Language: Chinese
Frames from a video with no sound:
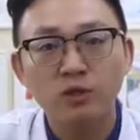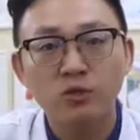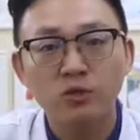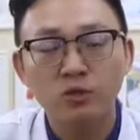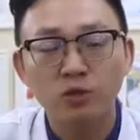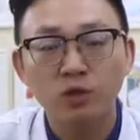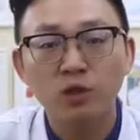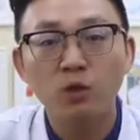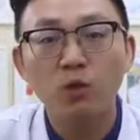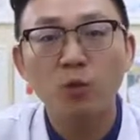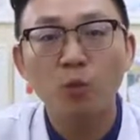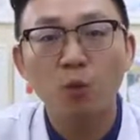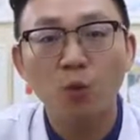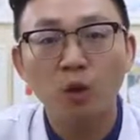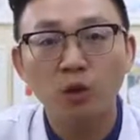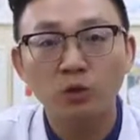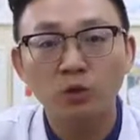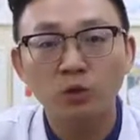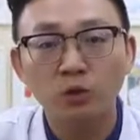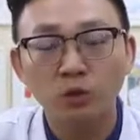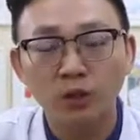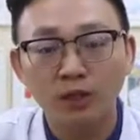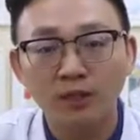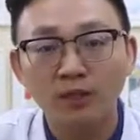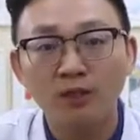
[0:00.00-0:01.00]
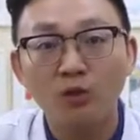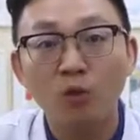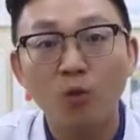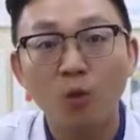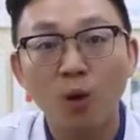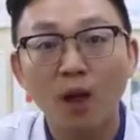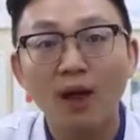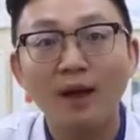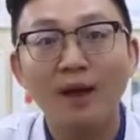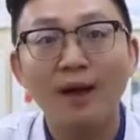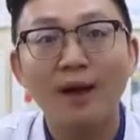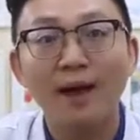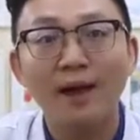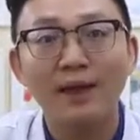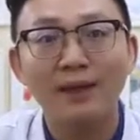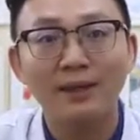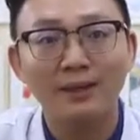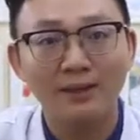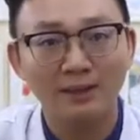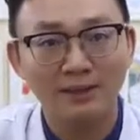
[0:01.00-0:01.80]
所以我觉得关爱